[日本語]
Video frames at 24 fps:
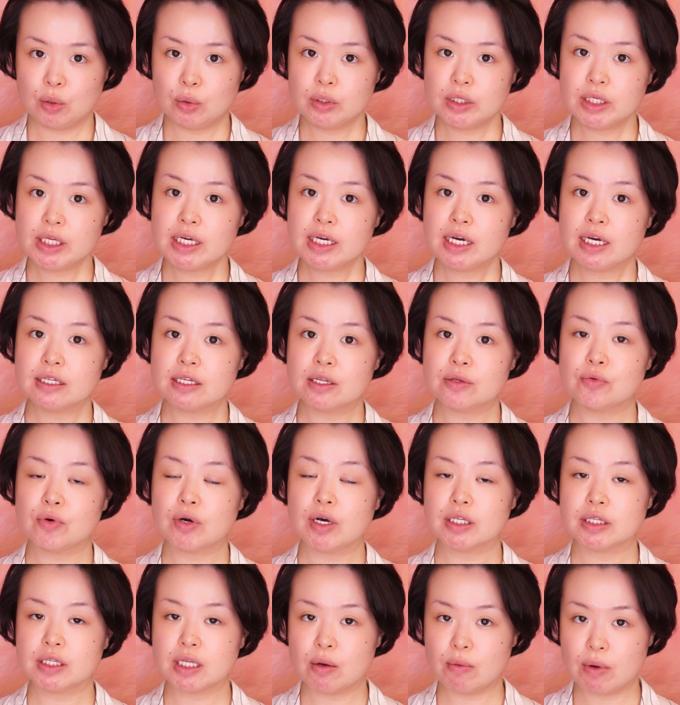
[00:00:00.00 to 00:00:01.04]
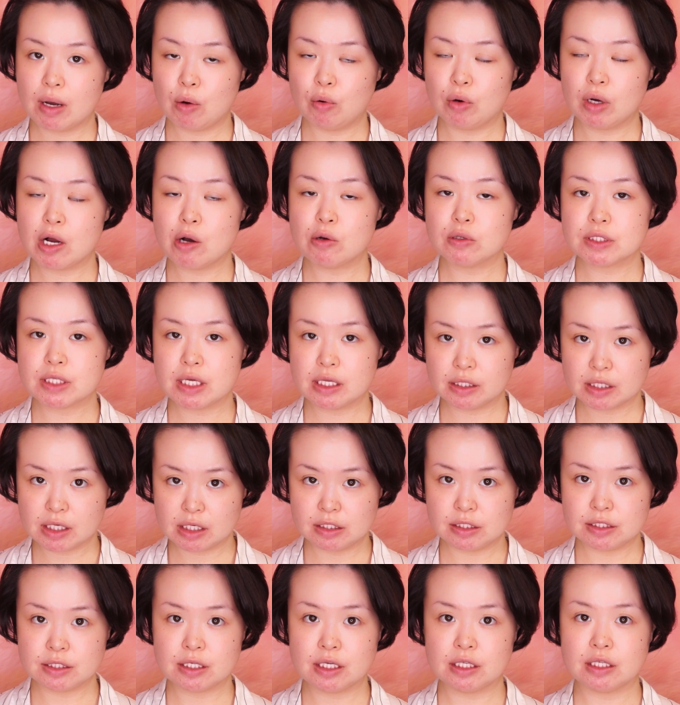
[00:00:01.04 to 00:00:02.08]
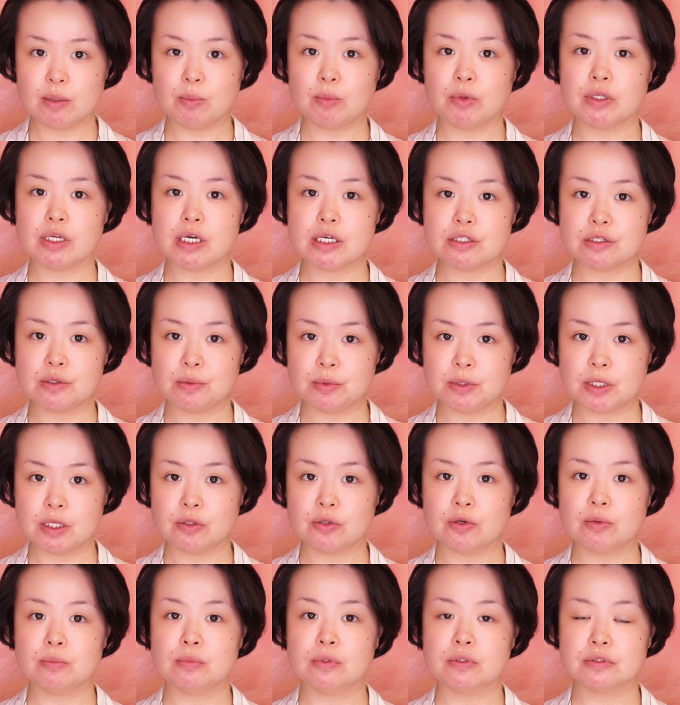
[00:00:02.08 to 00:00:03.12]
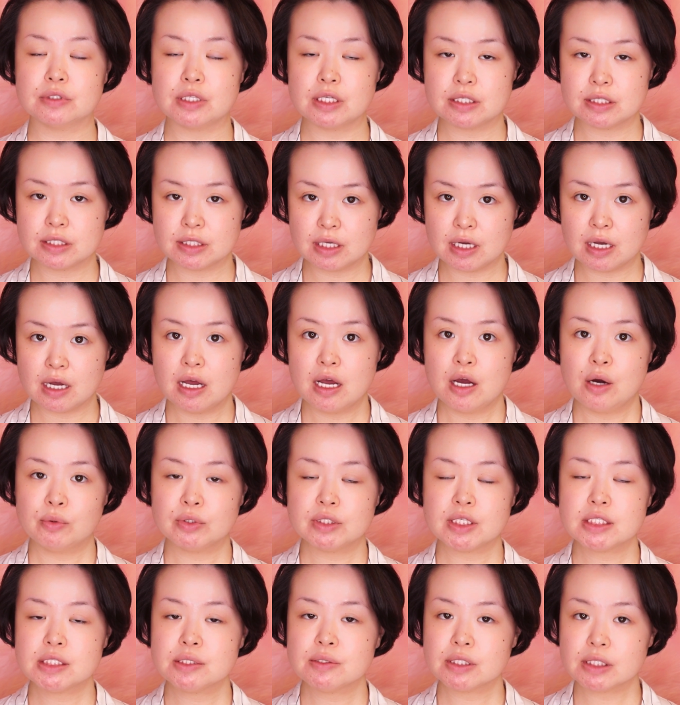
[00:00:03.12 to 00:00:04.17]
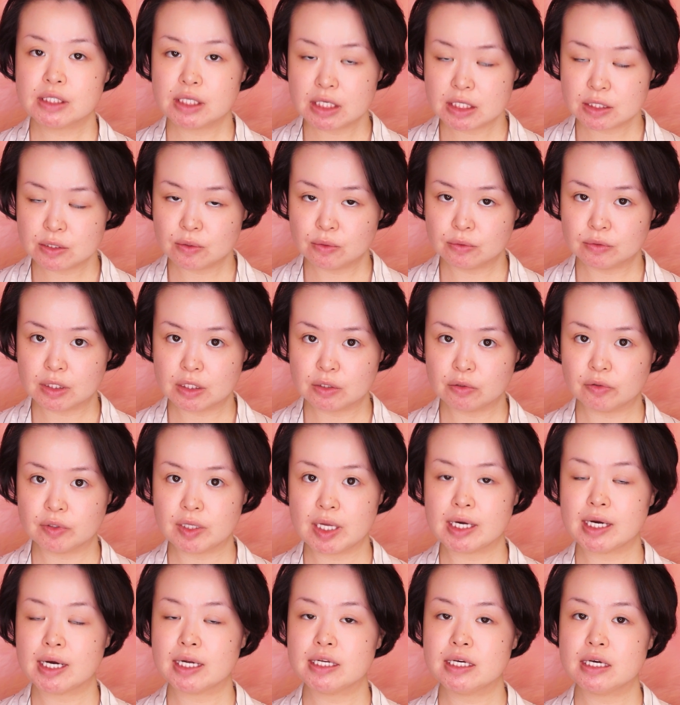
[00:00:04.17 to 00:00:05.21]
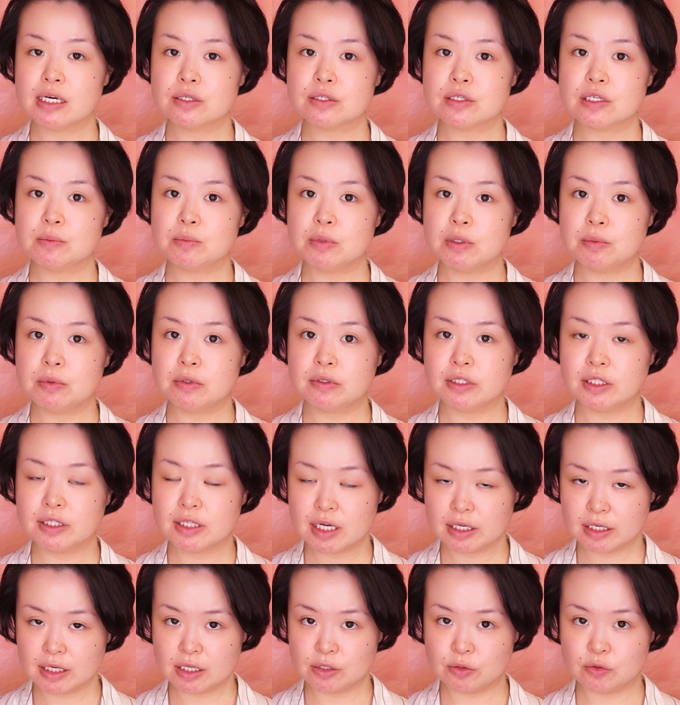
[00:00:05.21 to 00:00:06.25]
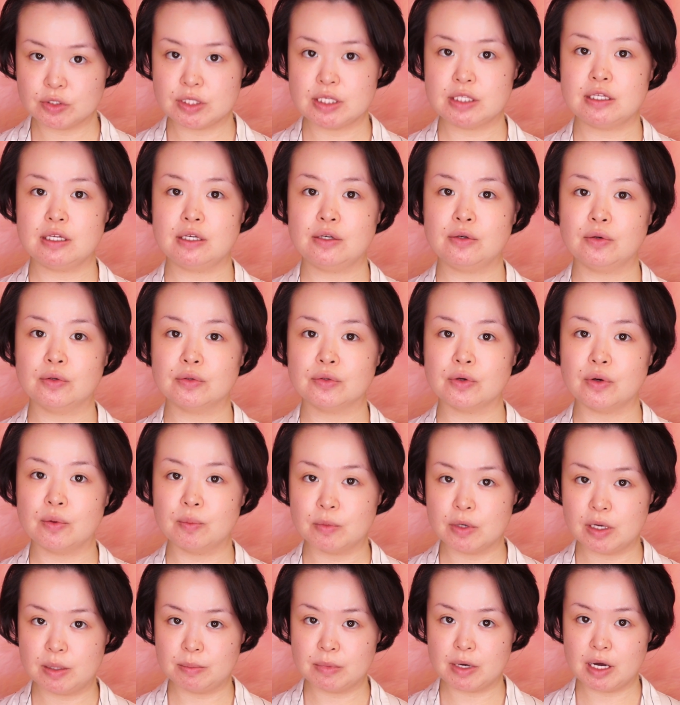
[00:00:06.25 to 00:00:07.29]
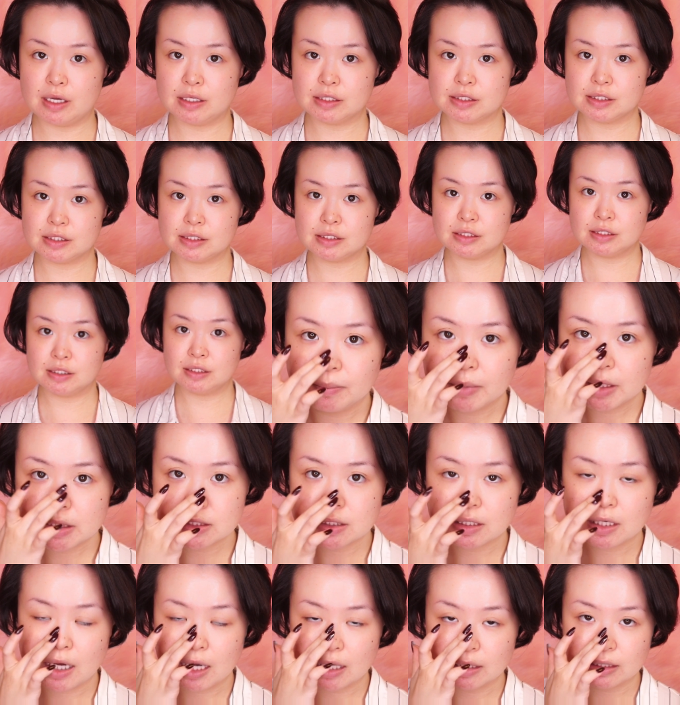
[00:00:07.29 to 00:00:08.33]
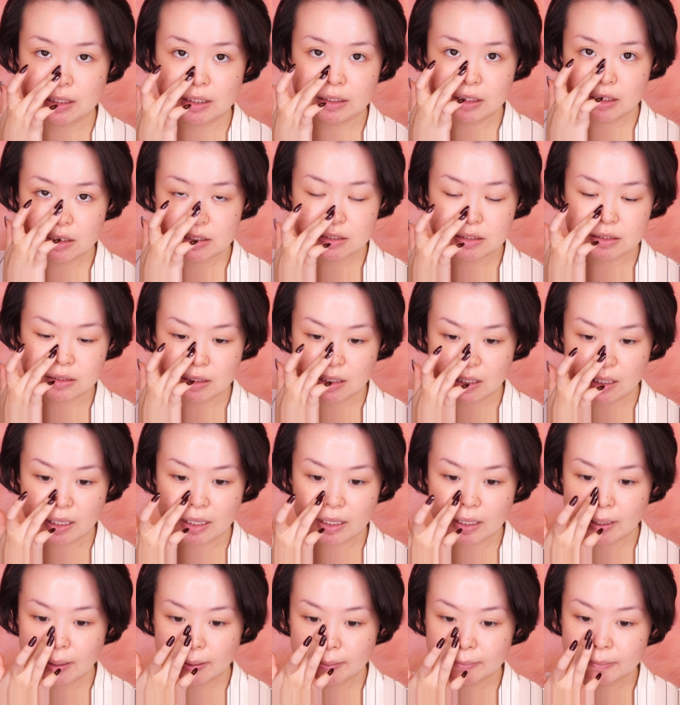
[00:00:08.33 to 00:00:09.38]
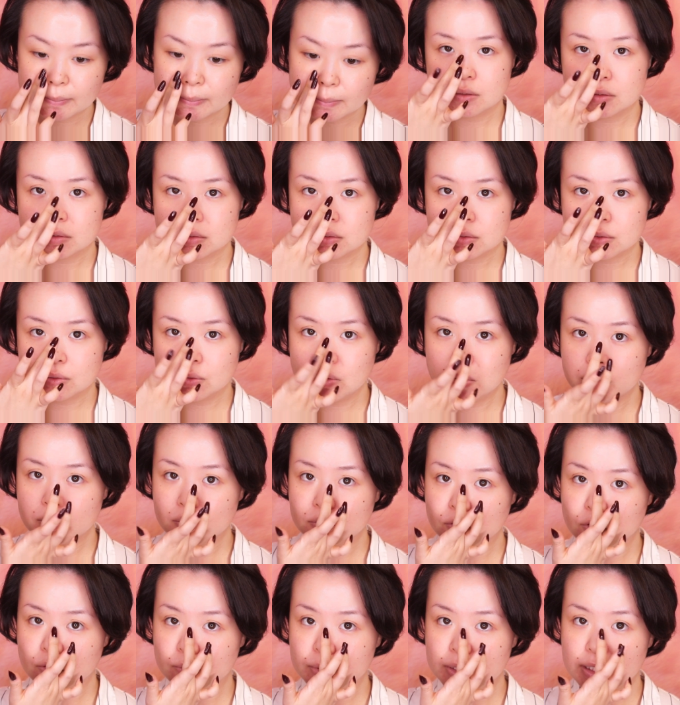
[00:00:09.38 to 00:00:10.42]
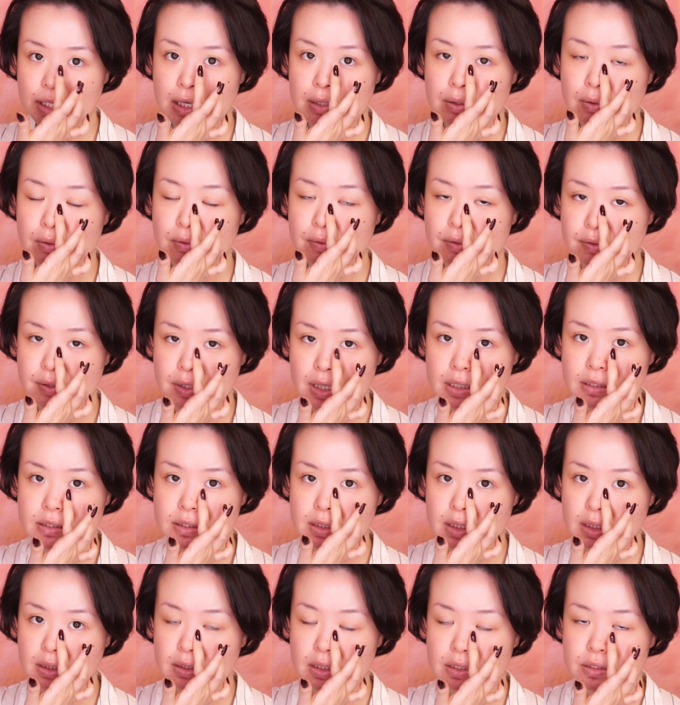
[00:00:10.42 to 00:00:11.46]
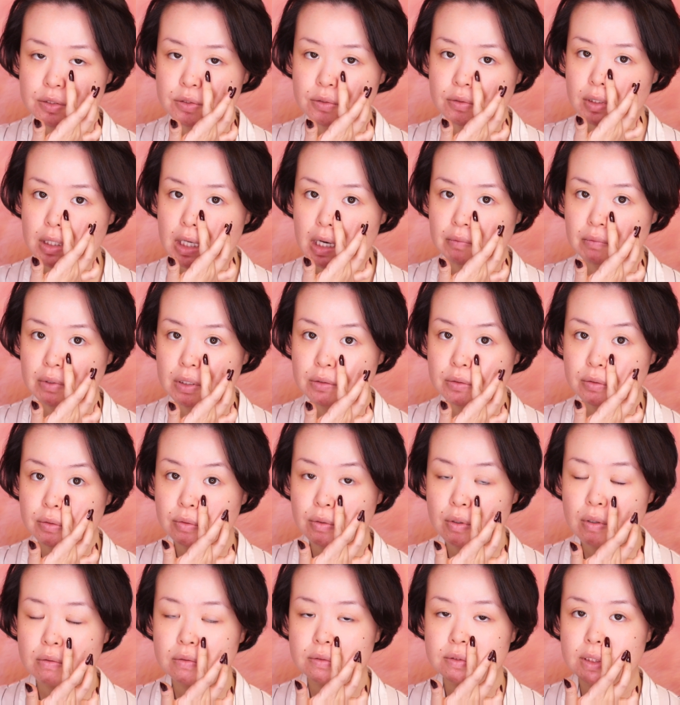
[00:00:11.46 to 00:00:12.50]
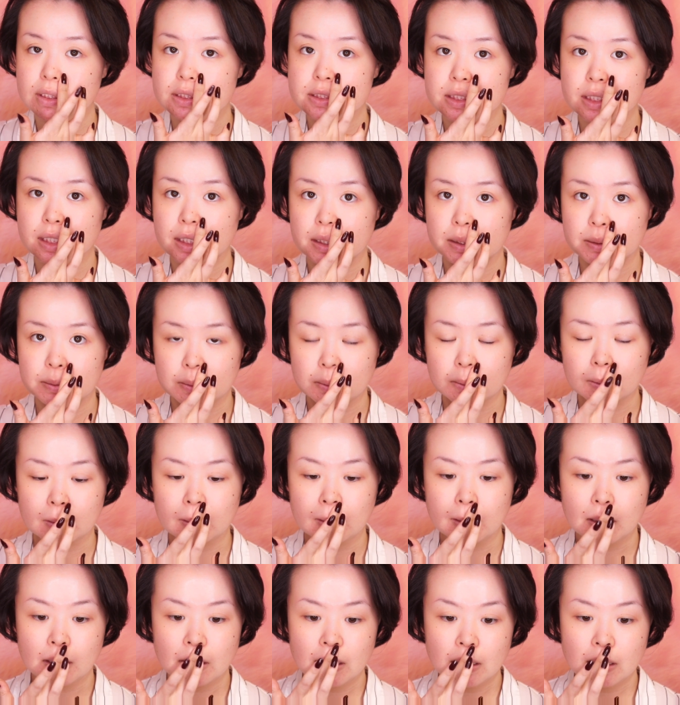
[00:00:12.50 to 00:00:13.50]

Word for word: オイリー肌の方はお顔全体につけても大丈夫だと思うんですが私は T ゾーンなどテカりやすい部分にだけのせていこうと思いますまず鼻ですねすごく伸びが良くてつけた瞬間は潤うんですけれど